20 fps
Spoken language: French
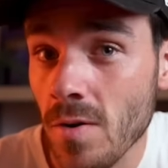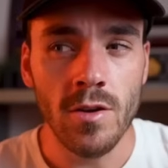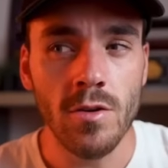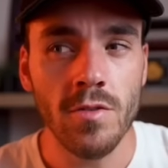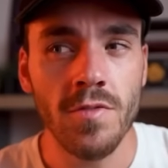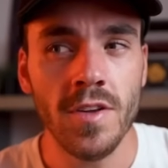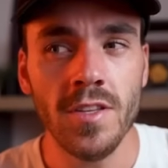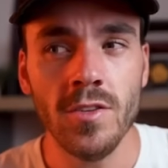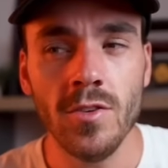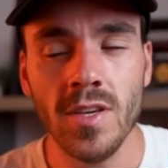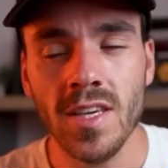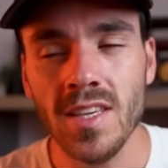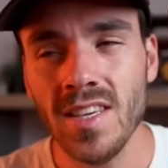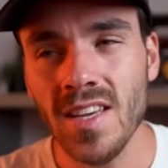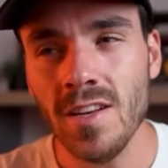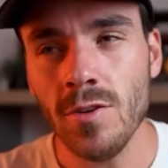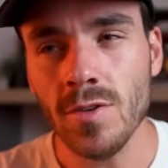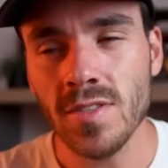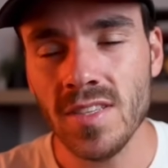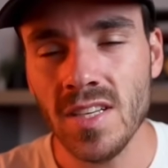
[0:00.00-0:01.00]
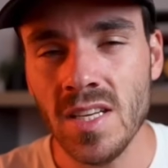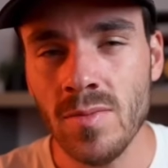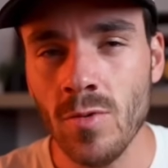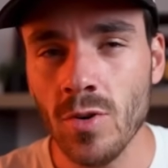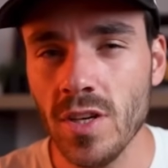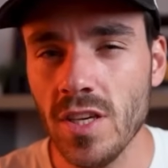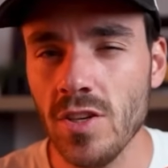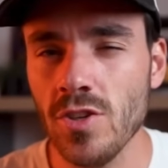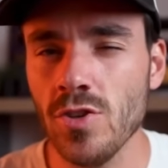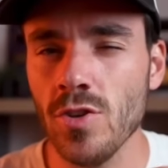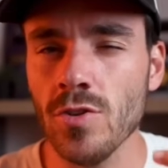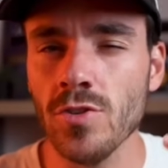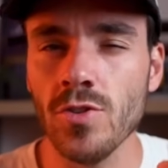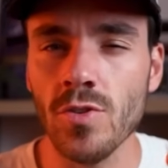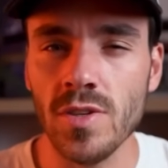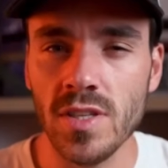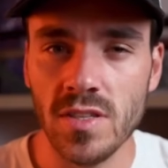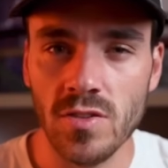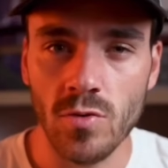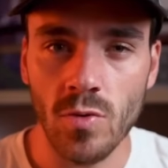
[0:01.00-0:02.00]
Et le fait qu'il y ait quelques éléments qui changent
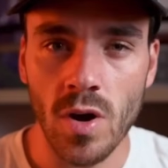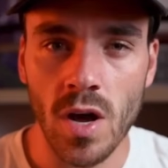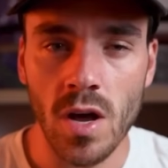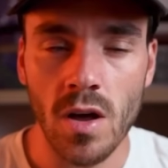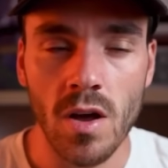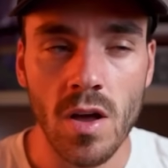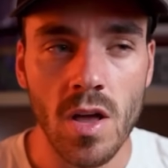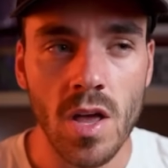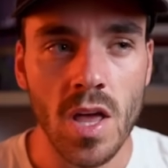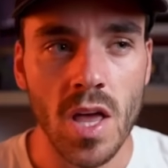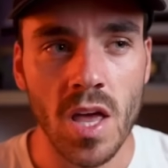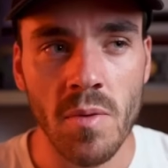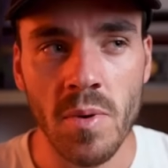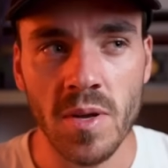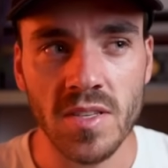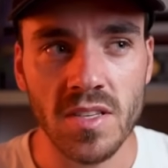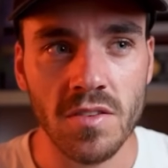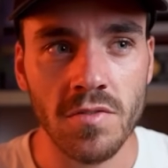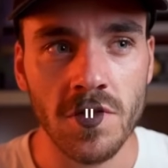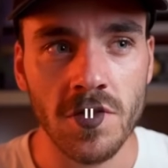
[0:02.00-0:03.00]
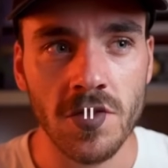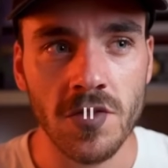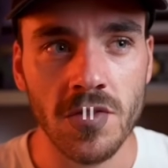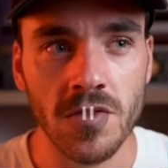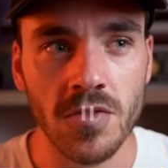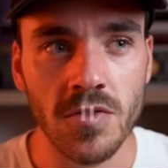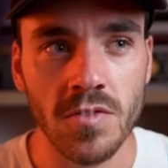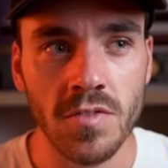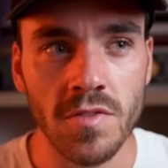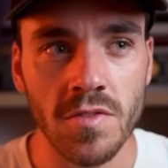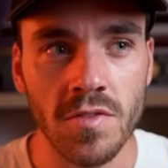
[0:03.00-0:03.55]
dans l'histoire, eh ben, que je relis